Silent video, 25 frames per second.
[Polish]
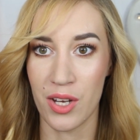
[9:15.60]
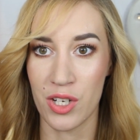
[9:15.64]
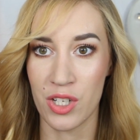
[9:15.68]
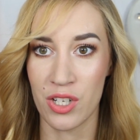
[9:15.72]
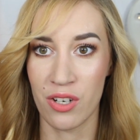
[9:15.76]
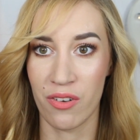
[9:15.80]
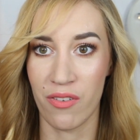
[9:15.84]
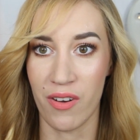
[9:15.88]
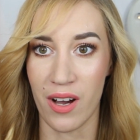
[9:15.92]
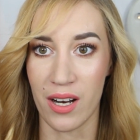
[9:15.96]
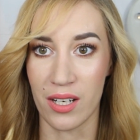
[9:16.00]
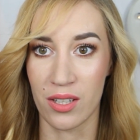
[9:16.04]

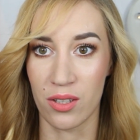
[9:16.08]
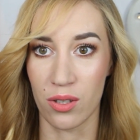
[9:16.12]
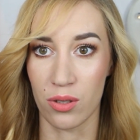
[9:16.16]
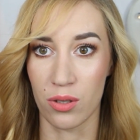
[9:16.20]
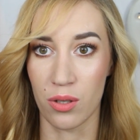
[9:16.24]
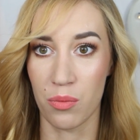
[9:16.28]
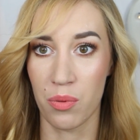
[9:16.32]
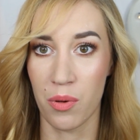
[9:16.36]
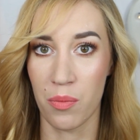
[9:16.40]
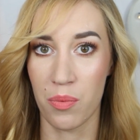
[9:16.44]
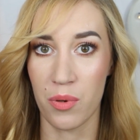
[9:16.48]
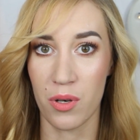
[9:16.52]
że warto,
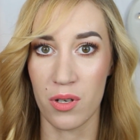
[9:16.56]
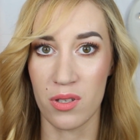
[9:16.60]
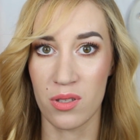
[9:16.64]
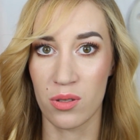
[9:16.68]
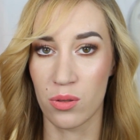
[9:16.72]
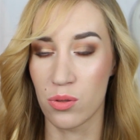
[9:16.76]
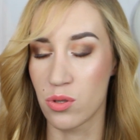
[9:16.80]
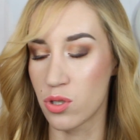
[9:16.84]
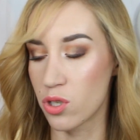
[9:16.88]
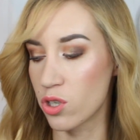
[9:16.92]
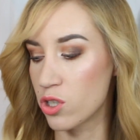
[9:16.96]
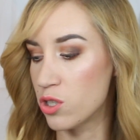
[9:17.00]
no po
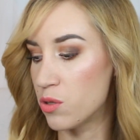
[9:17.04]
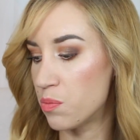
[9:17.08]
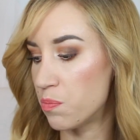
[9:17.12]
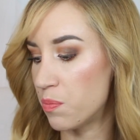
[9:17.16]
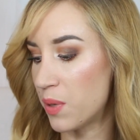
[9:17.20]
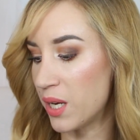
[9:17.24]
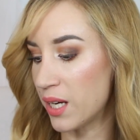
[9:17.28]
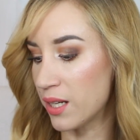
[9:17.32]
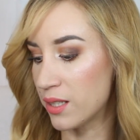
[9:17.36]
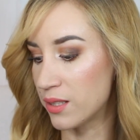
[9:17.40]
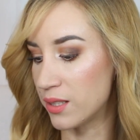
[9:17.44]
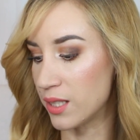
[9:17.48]
prostu coś
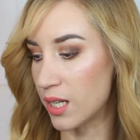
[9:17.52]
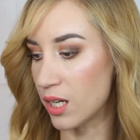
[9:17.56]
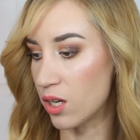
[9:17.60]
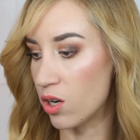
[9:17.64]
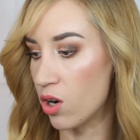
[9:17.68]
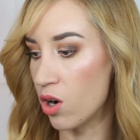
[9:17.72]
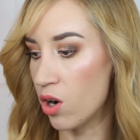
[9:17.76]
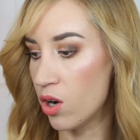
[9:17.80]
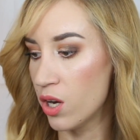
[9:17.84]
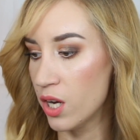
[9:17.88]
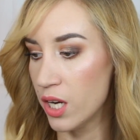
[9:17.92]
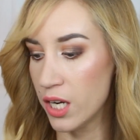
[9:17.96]

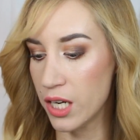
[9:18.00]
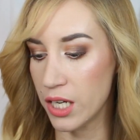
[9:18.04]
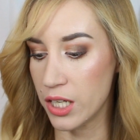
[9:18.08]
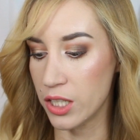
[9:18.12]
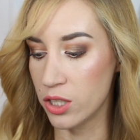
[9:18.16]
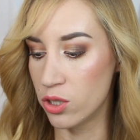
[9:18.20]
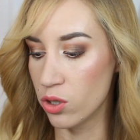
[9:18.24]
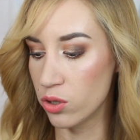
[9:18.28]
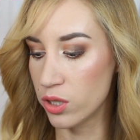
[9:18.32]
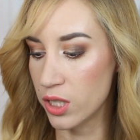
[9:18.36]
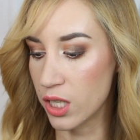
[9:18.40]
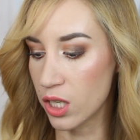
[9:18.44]
pięknego
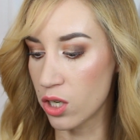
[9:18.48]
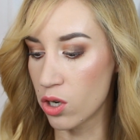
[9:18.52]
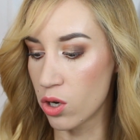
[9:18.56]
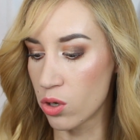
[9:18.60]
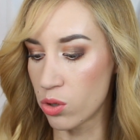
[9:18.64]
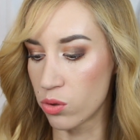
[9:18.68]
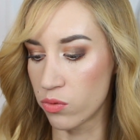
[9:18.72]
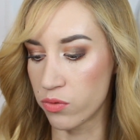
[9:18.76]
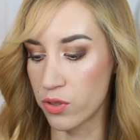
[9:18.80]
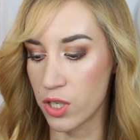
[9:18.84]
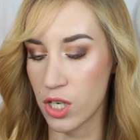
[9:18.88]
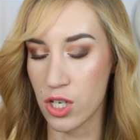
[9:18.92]
i do
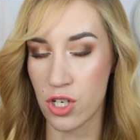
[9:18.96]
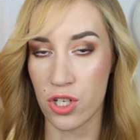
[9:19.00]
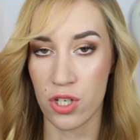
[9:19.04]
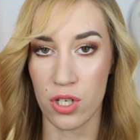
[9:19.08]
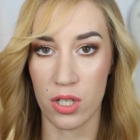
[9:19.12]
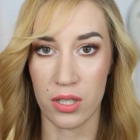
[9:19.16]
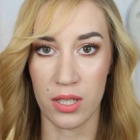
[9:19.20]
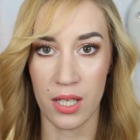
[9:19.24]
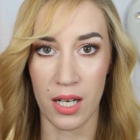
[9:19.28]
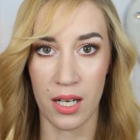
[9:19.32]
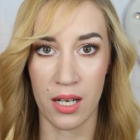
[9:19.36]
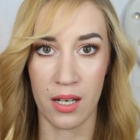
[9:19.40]
niego
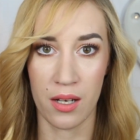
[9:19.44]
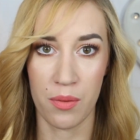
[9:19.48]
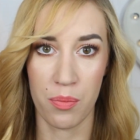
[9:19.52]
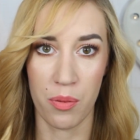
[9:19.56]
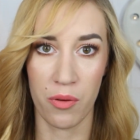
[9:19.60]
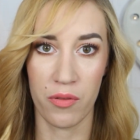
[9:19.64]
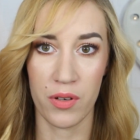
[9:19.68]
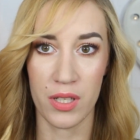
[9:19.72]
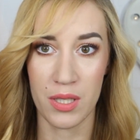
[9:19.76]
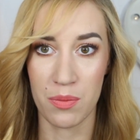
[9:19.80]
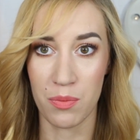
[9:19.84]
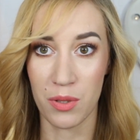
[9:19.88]
również tak
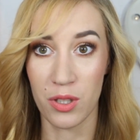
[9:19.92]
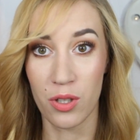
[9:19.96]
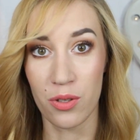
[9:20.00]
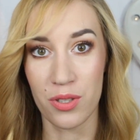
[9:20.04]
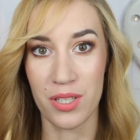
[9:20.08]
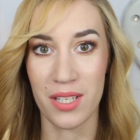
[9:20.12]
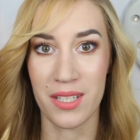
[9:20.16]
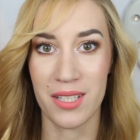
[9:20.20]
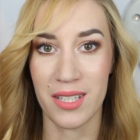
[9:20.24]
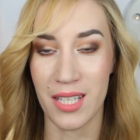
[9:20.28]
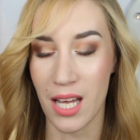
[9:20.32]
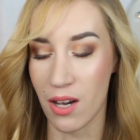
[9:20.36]
powiedzmy
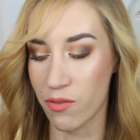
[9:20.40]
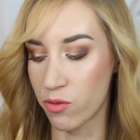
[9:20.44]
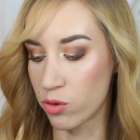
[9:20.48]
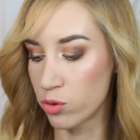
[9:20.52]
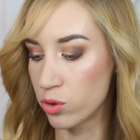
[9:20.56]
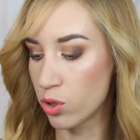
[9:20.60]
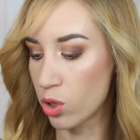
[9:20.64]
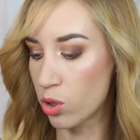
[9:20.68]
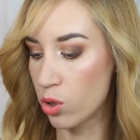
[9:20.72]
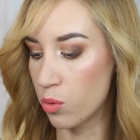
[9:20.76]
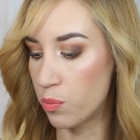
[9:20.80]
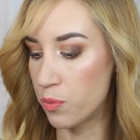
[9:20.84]
do
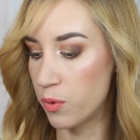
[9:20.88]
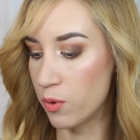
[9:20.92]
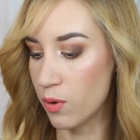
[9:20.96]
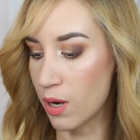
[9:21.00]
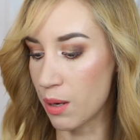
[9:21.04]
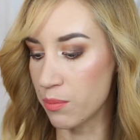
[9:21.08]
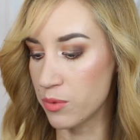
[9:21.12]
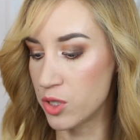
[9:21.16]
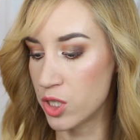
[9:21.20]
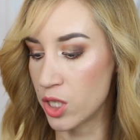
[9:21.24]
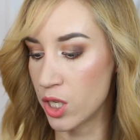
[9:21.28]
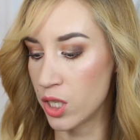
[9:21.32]
zestawu
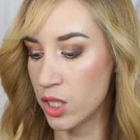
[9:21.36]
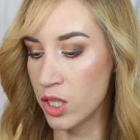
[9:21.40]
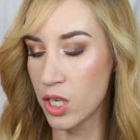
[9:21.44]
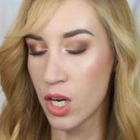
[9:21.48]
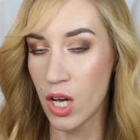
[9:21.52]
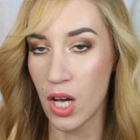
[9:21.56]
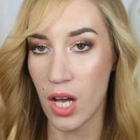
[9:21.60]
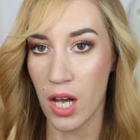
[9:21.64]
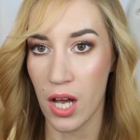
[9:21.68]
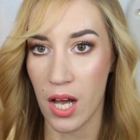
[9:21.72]
dokupiłam cień,